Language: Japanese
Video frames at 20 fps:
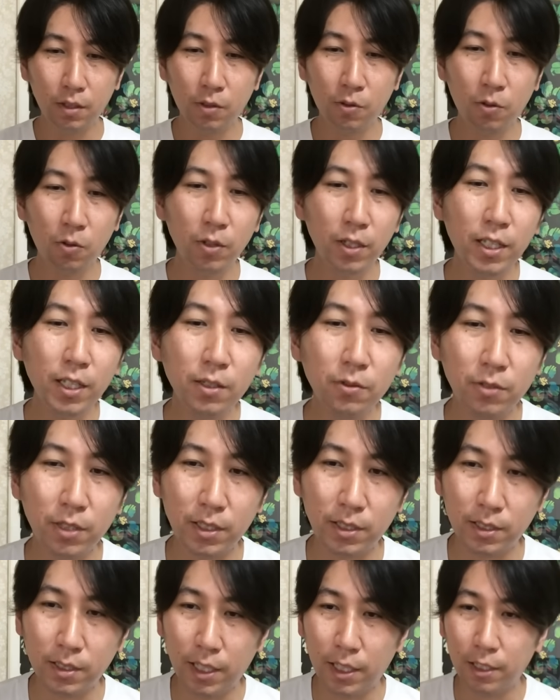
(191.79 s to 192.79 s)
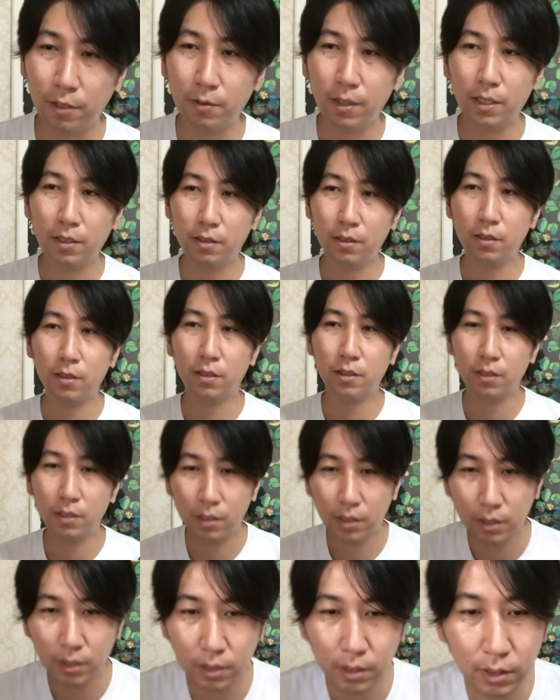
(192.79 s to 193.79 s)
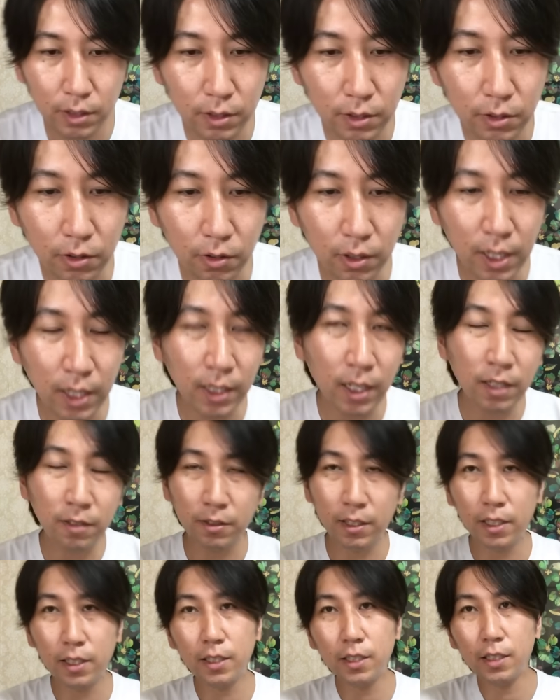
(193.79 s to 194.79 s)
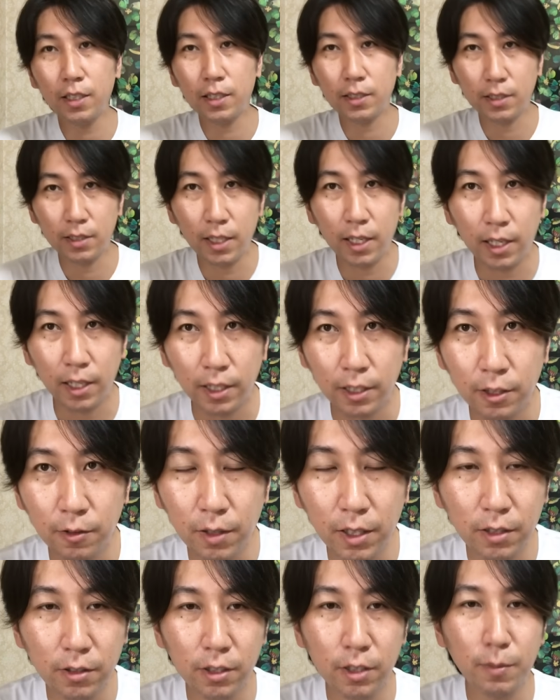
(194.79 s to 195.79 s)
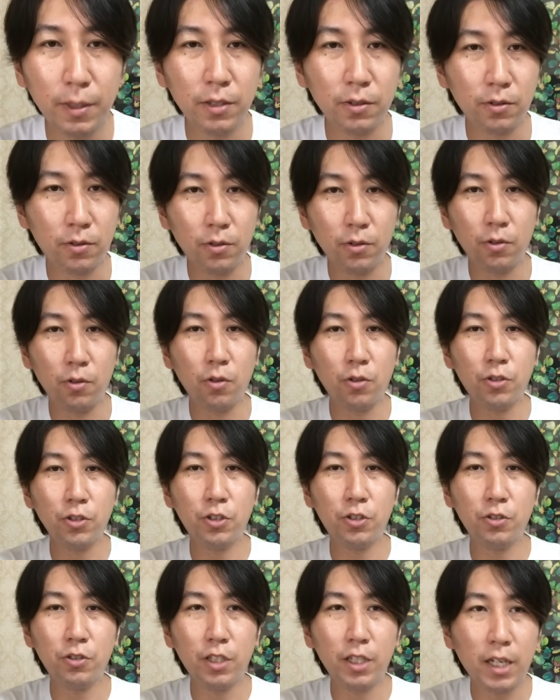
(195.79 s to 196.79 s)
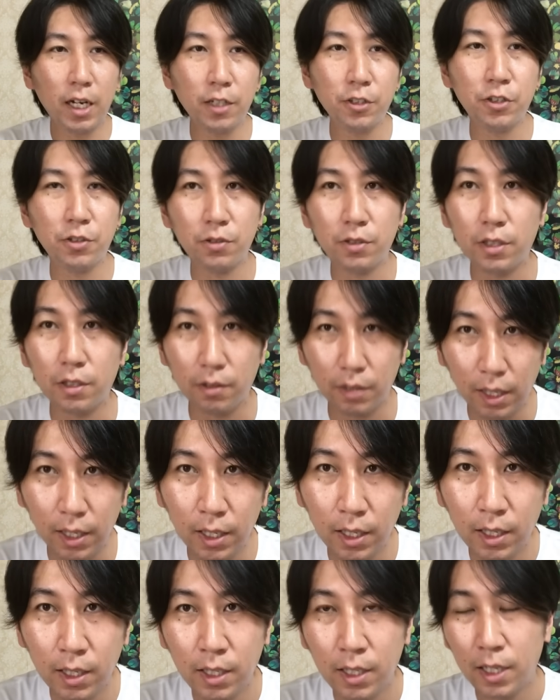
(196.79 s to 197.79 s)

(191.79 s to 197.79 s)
これだとですねいわゆるその科学的にですねいわゆる今のこの62各種っていうね